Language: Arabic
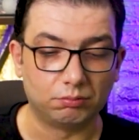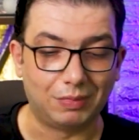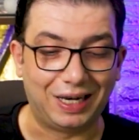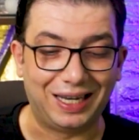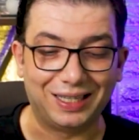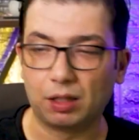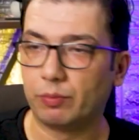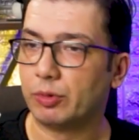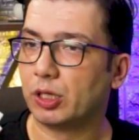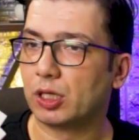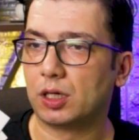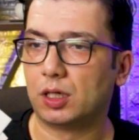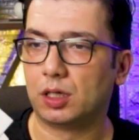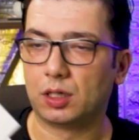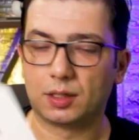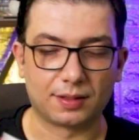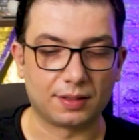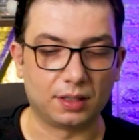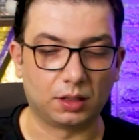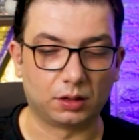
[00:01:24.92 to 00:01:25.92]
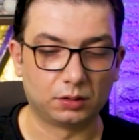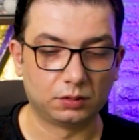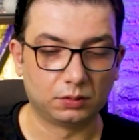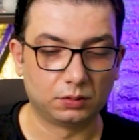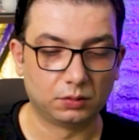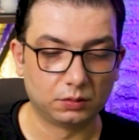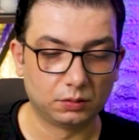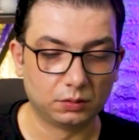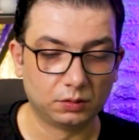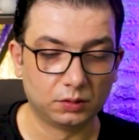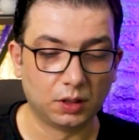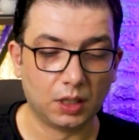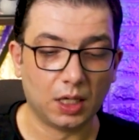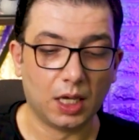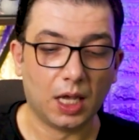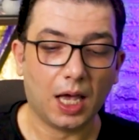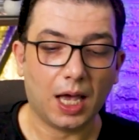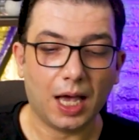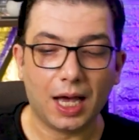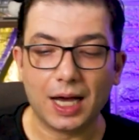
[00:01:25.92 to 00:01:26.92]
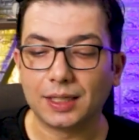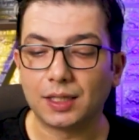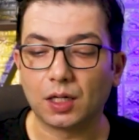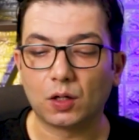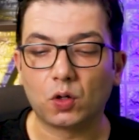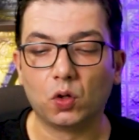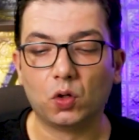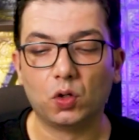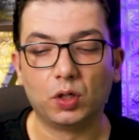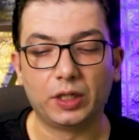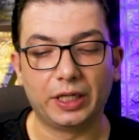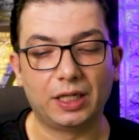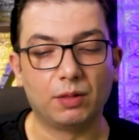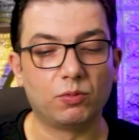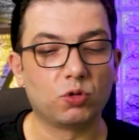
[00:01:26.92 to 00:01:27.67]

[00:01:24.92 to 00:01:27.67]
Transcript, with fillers: ما حدا بيقراها اصلا هذا كل اللي